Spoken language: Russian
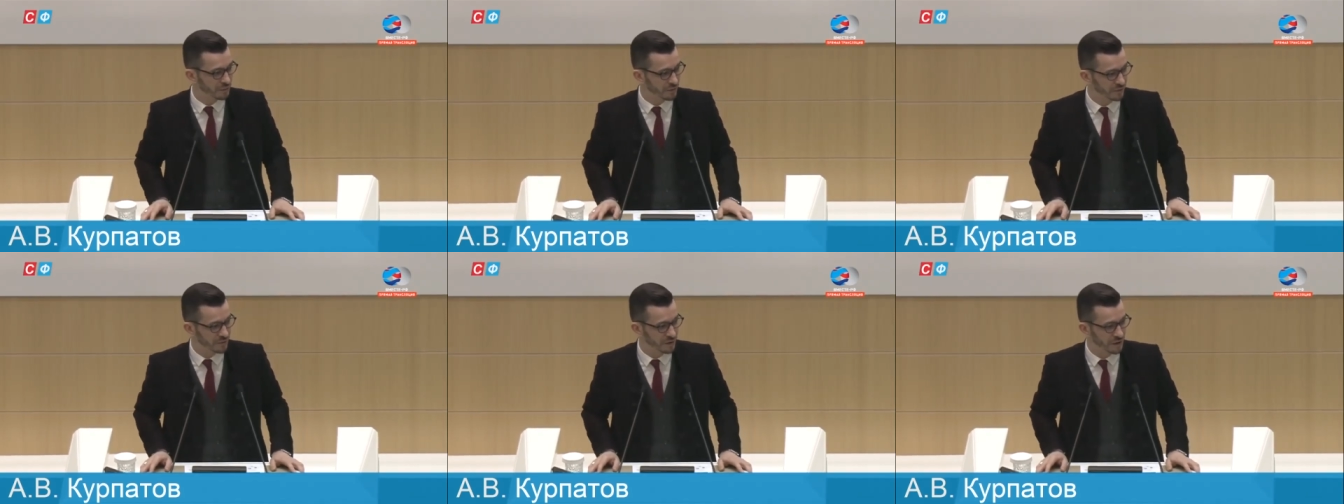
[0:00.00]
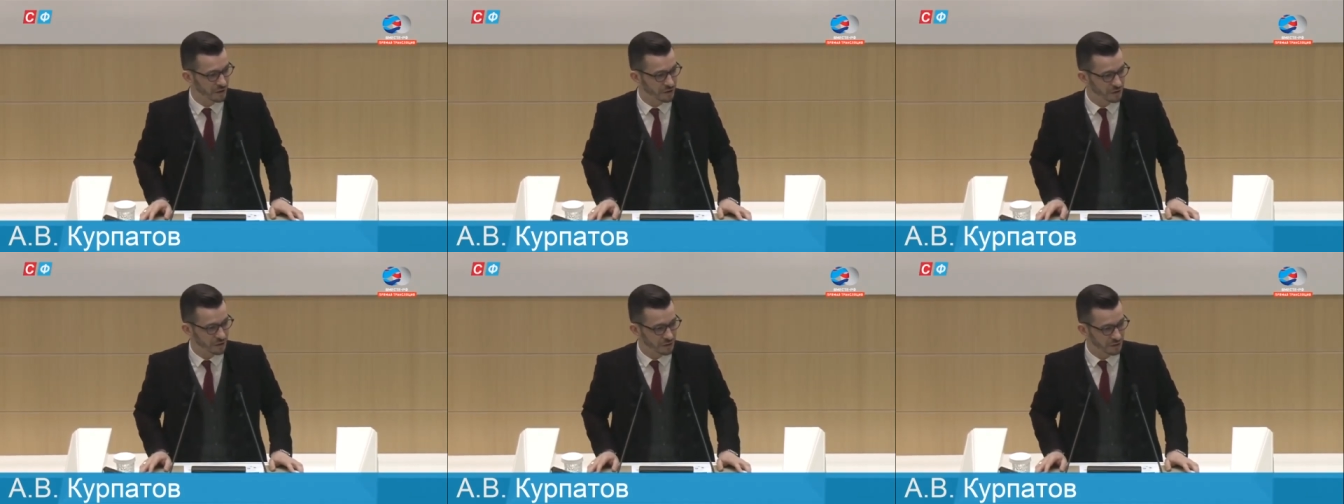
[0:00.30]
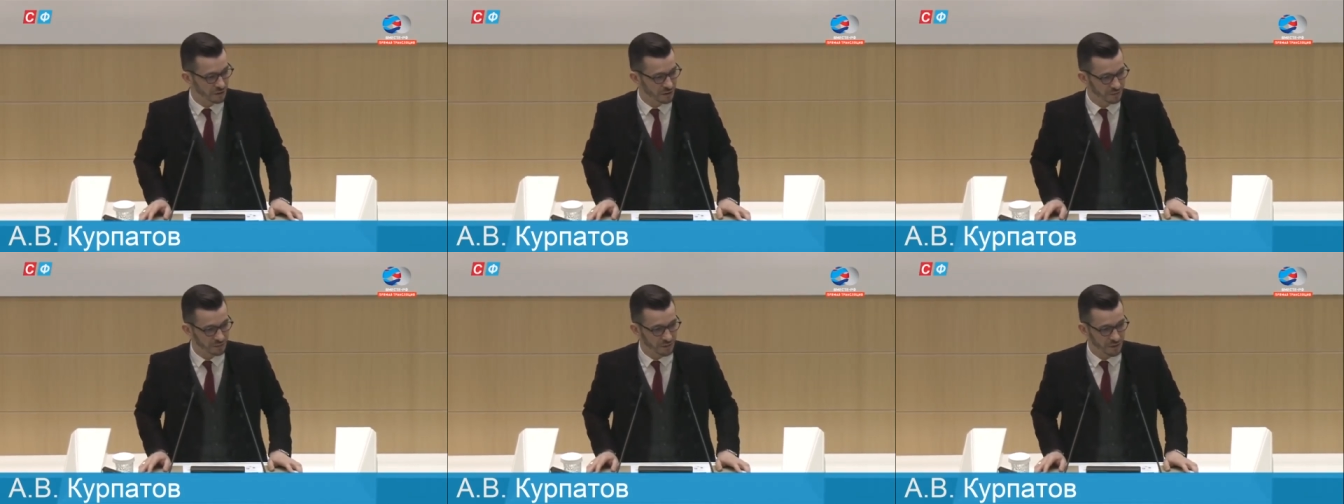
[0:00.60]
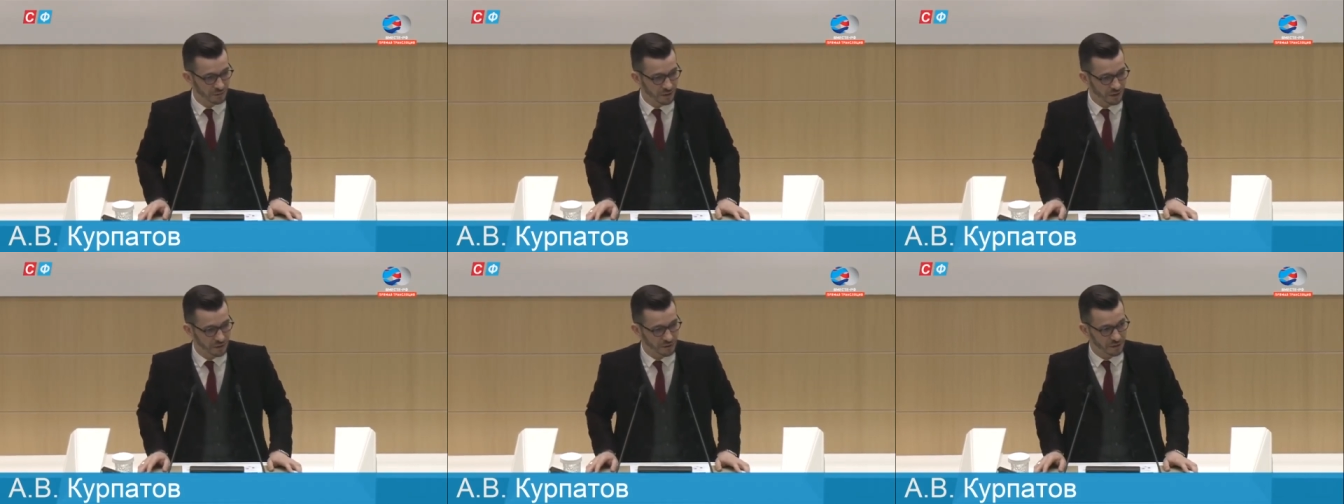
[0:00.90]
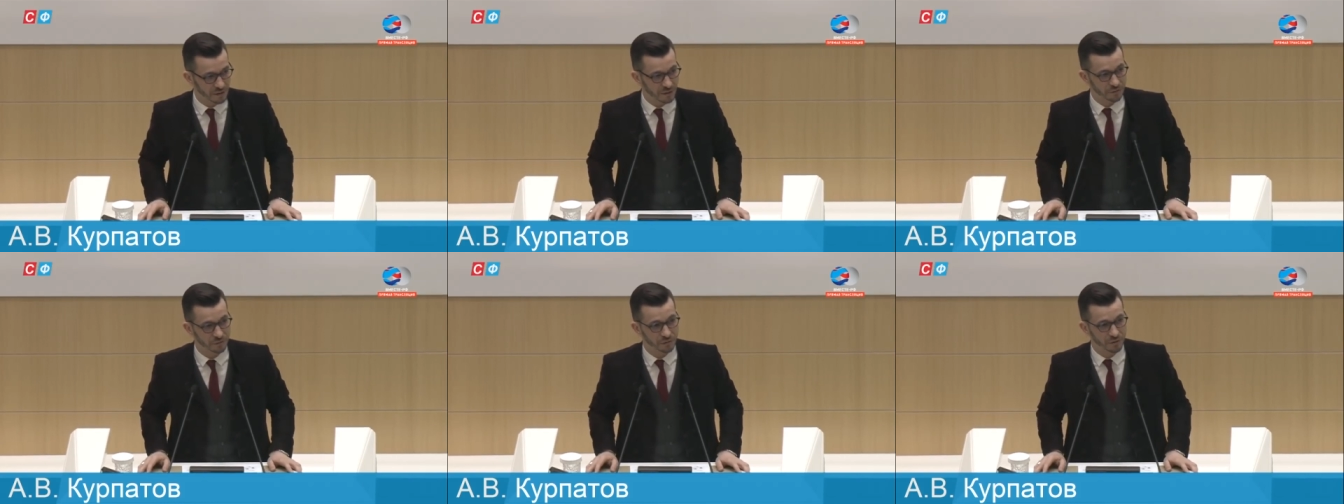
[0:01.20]
и поведения человека
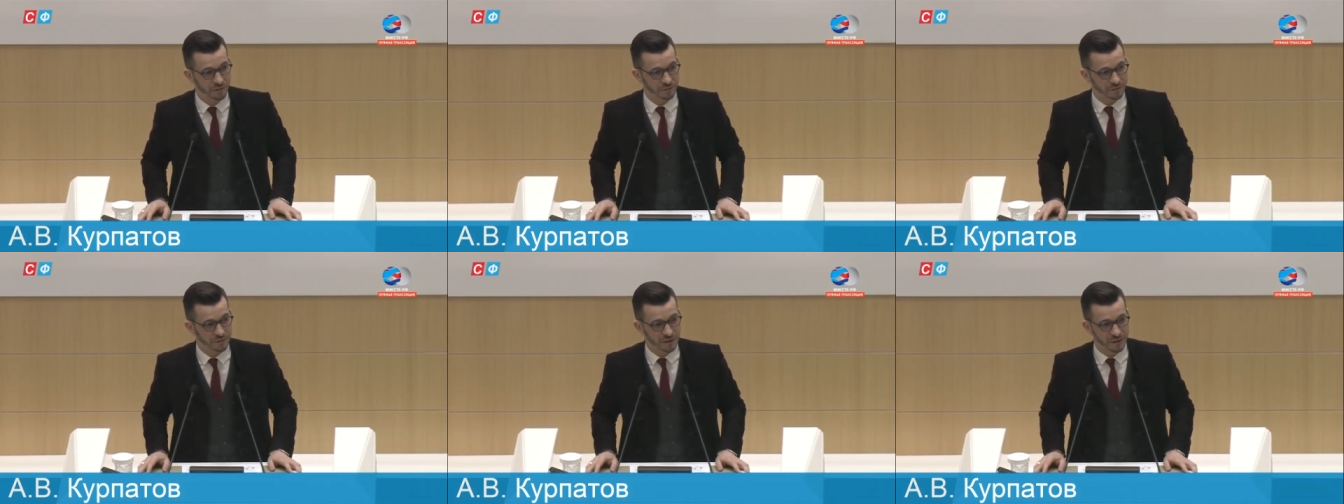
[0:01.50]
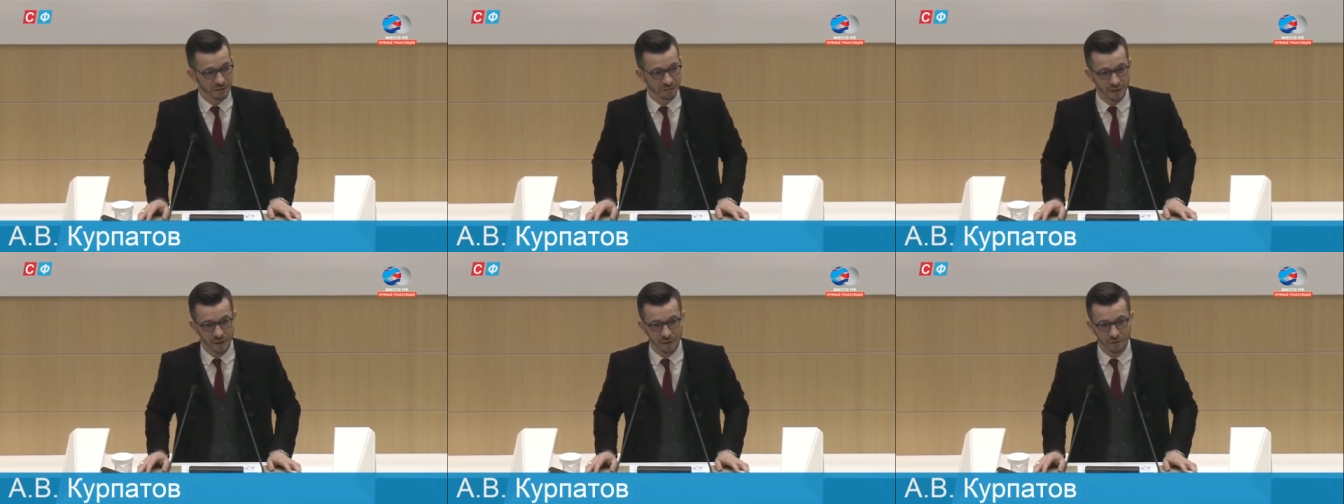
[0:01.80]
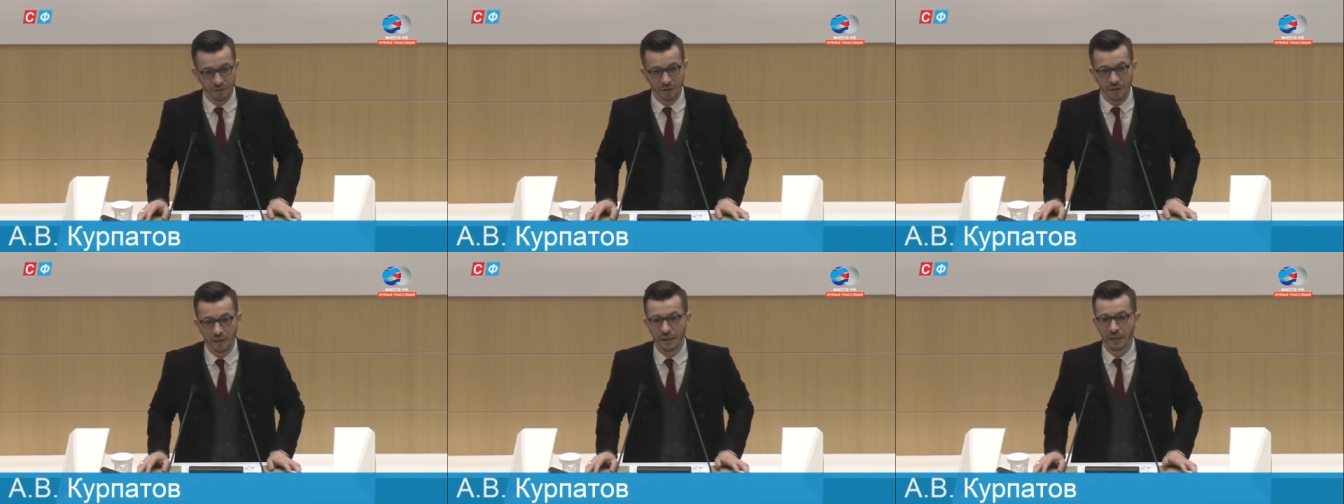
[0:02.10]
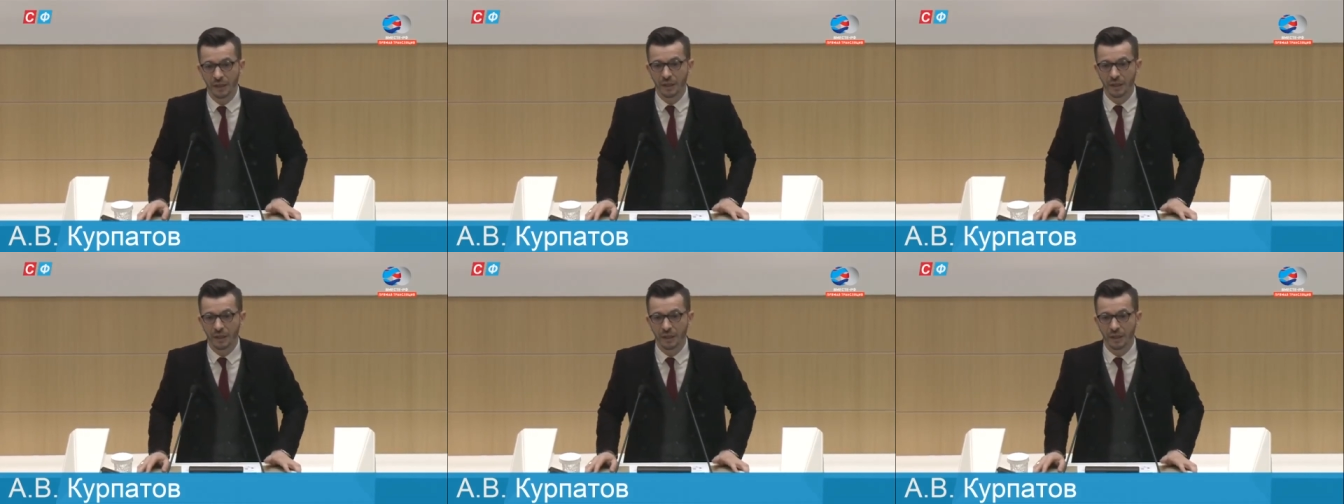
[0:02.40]
Сбербанка, которую я возглавляю.